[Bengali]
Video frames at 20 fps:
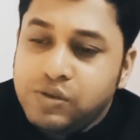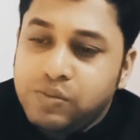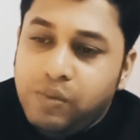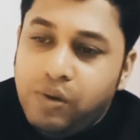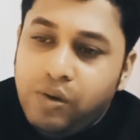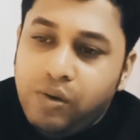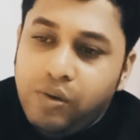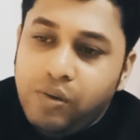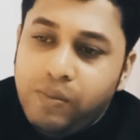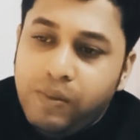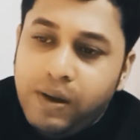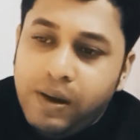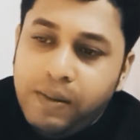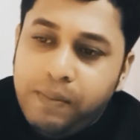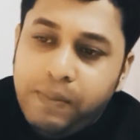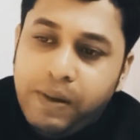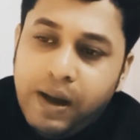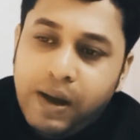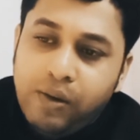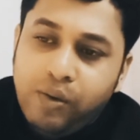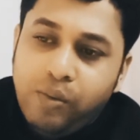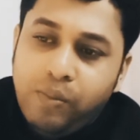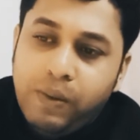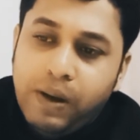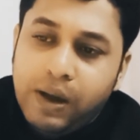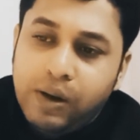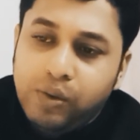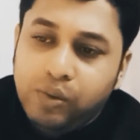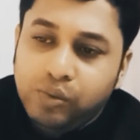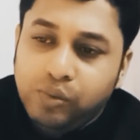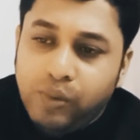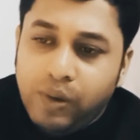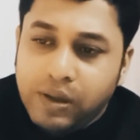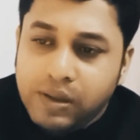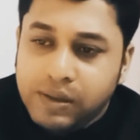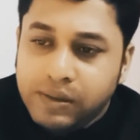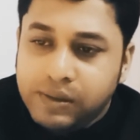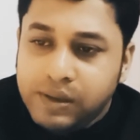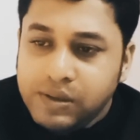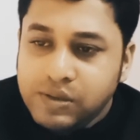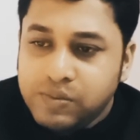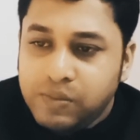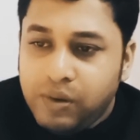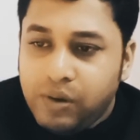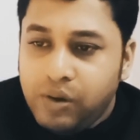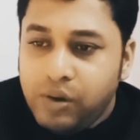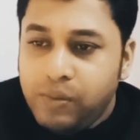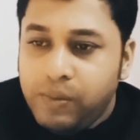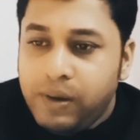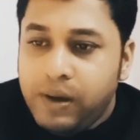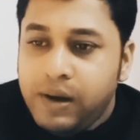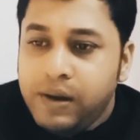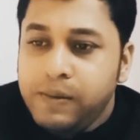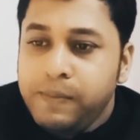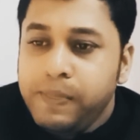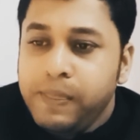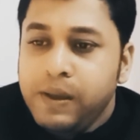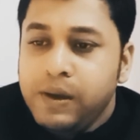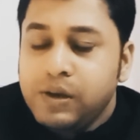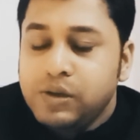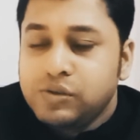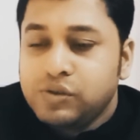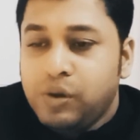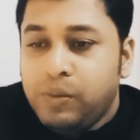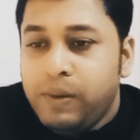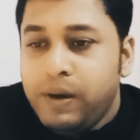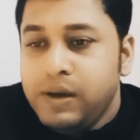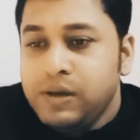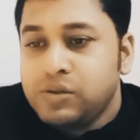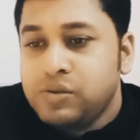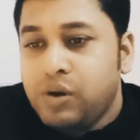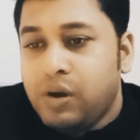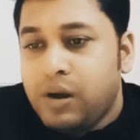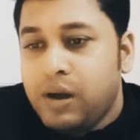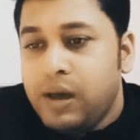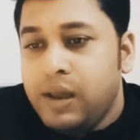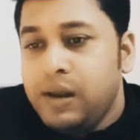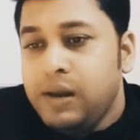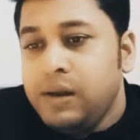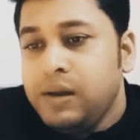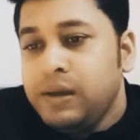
মঙ্গলবার বারো বারো দু মঙ্গলবার সময় সকাল